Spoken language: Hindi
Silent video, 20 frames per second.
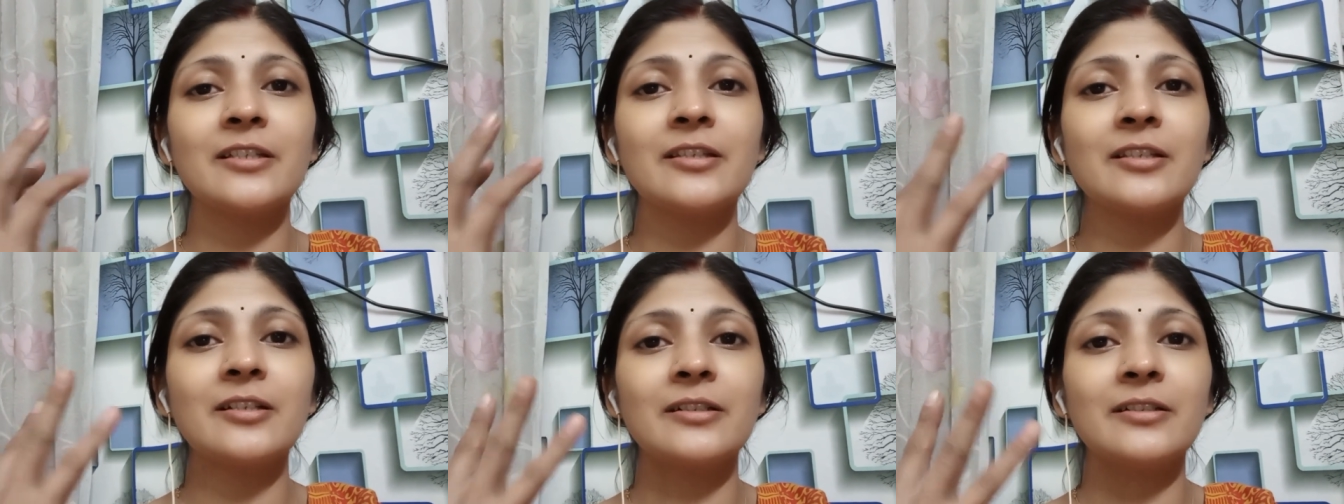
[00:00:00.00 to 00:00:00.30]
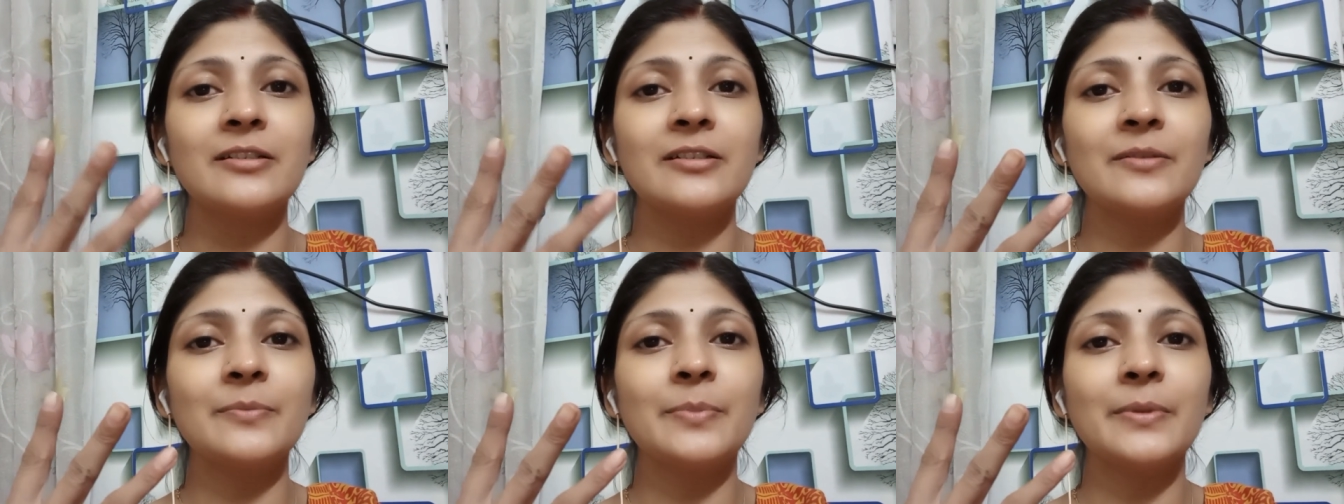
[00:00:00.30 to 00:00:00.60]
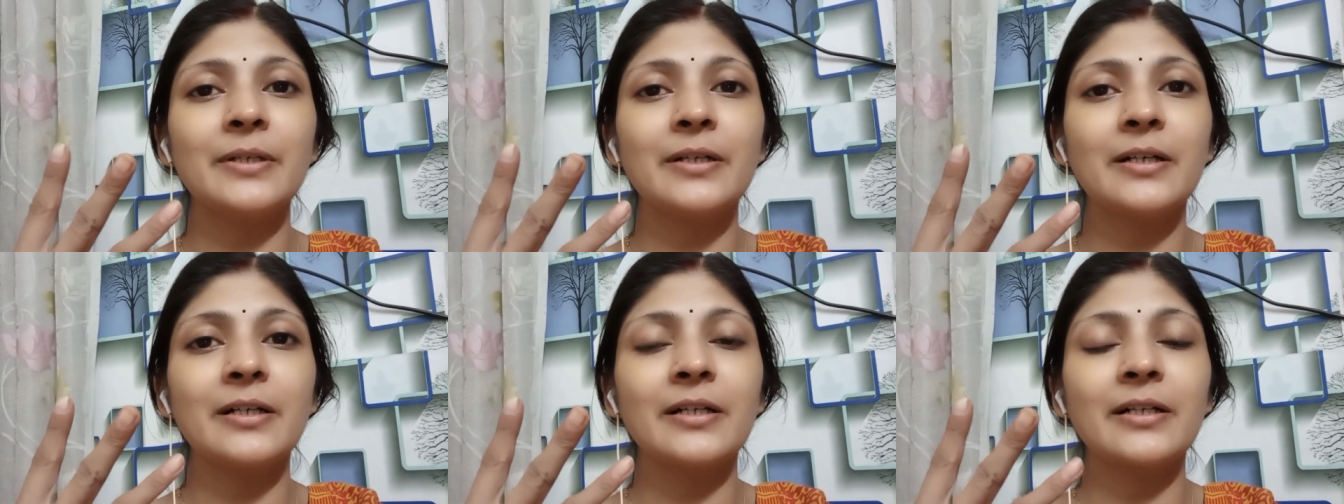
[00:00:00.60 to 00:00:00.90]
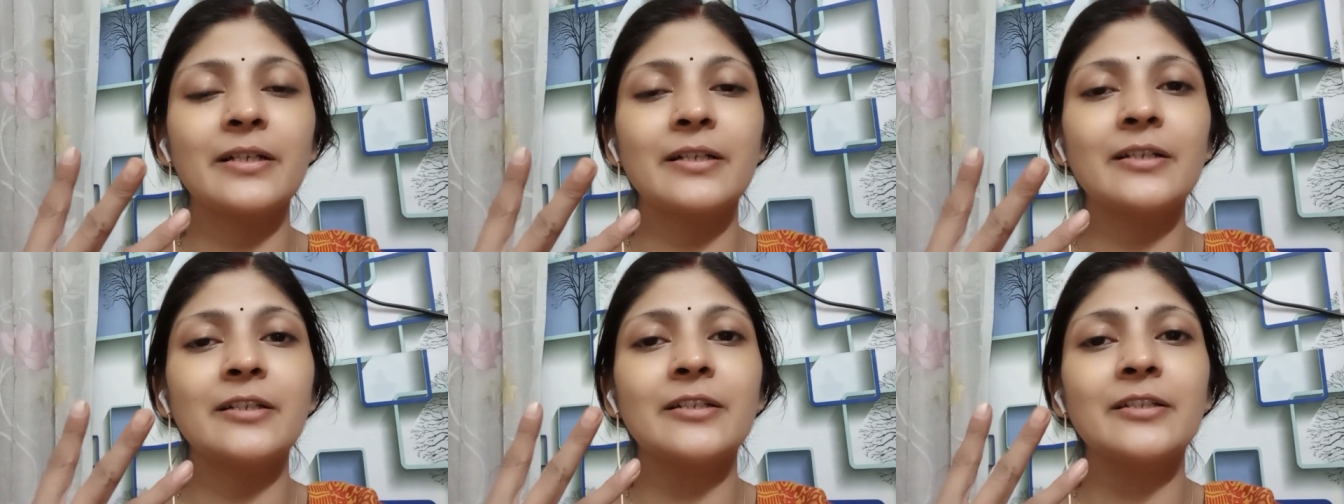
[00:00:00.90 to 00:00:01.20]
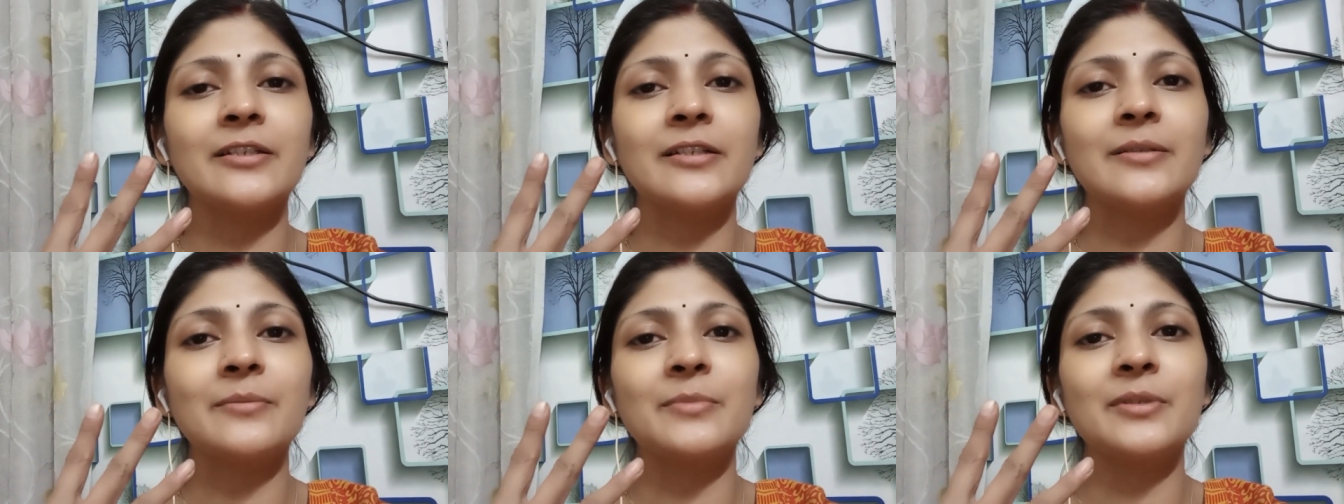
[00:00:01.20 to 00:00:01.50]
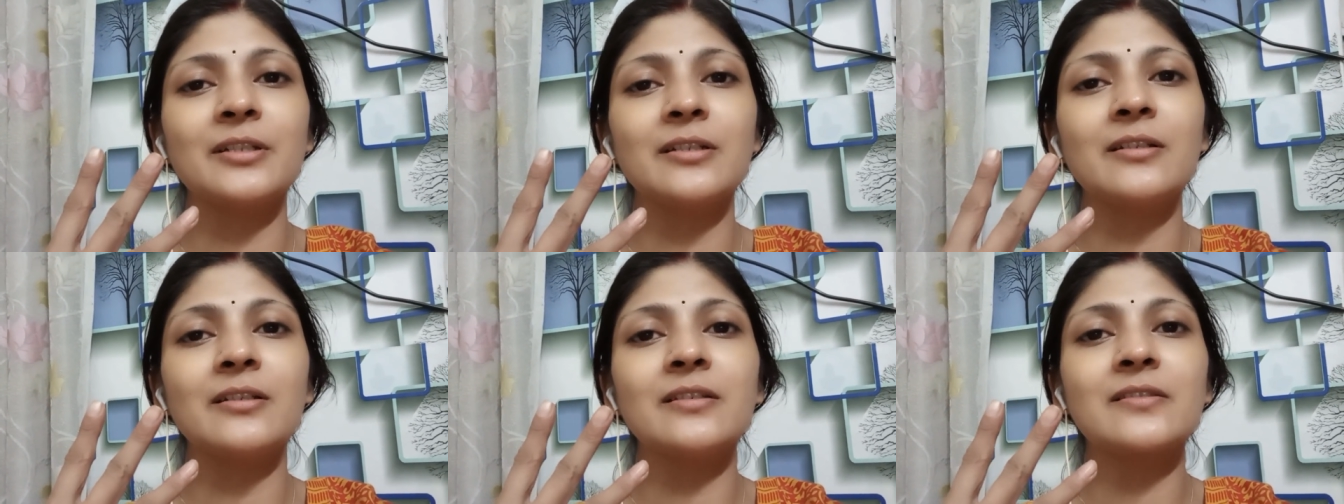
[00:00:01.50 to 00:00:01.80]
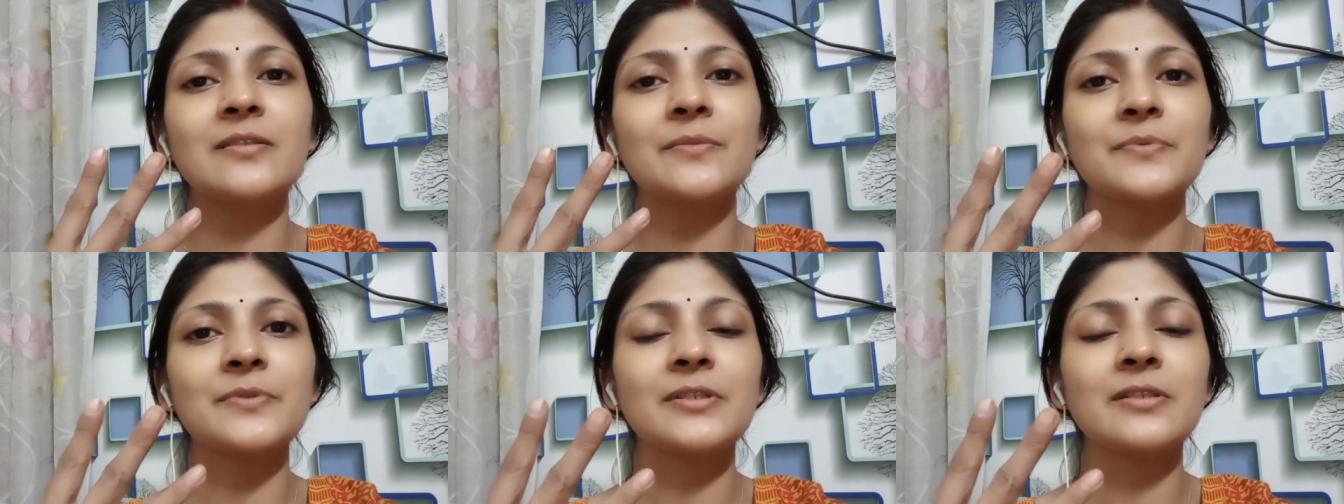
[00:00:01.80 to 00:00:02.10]
थर्ड पे आ गए हैं ये मेरे लिए
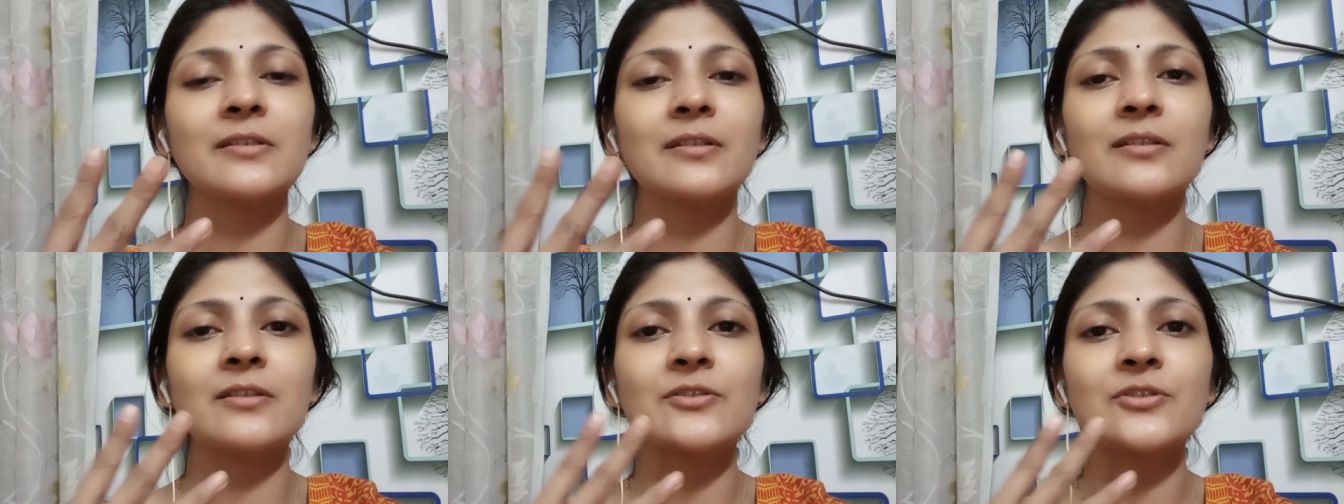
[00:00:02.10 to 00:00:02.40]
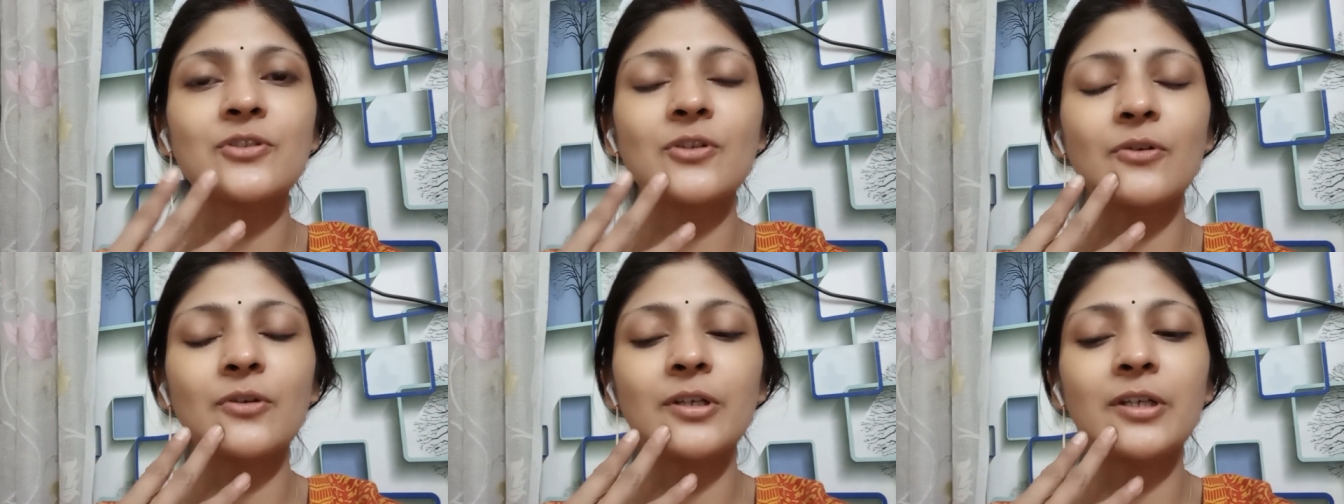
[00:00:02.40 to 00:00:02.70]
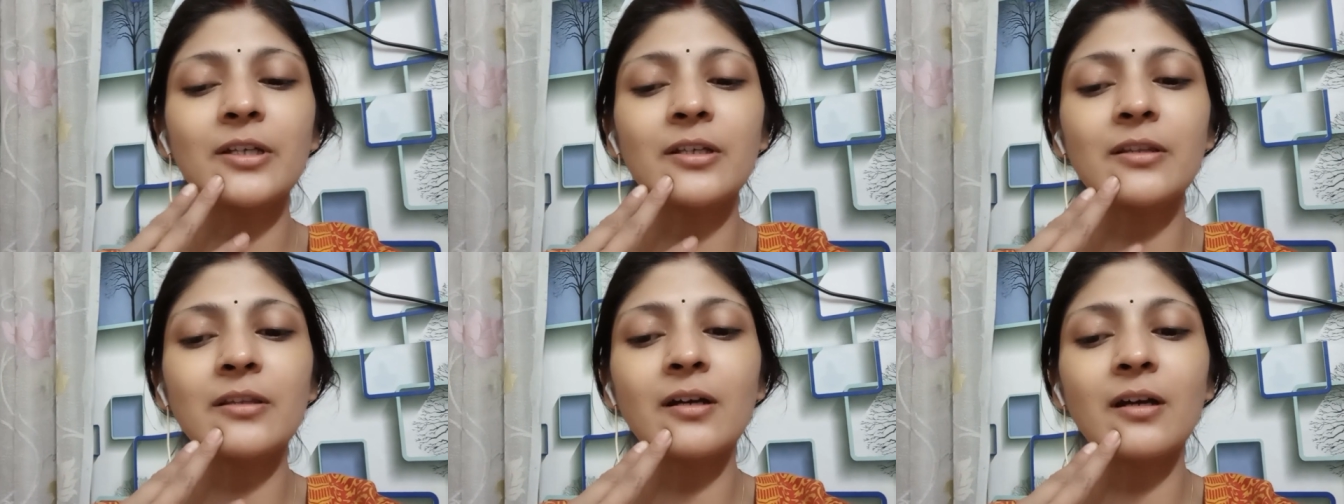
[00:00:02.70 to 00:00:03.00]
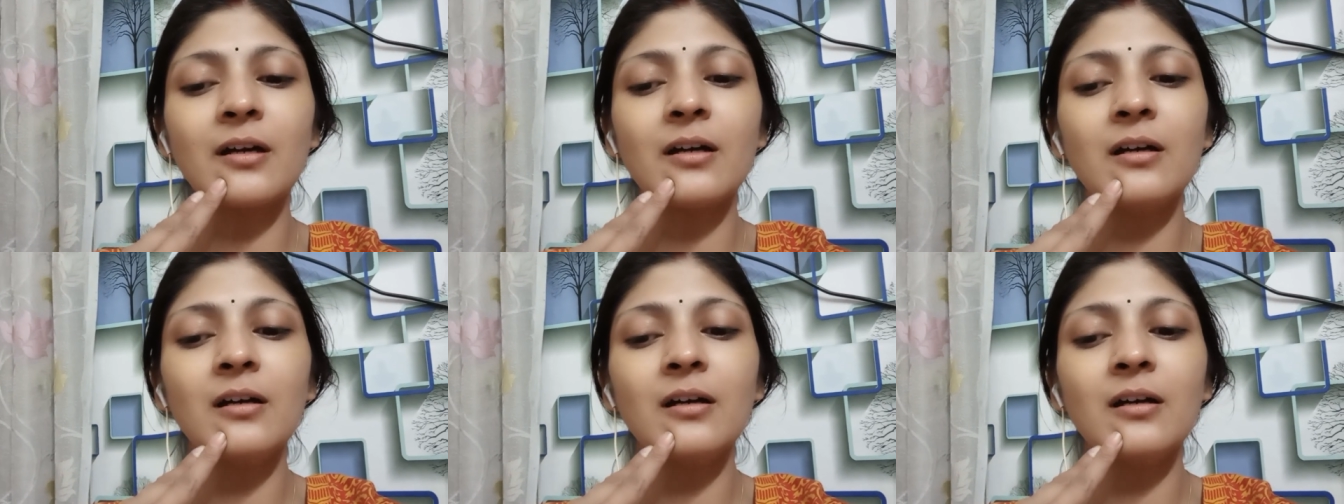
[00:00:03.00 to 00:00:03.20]
सबसे ज़्यादा शॉकिंग था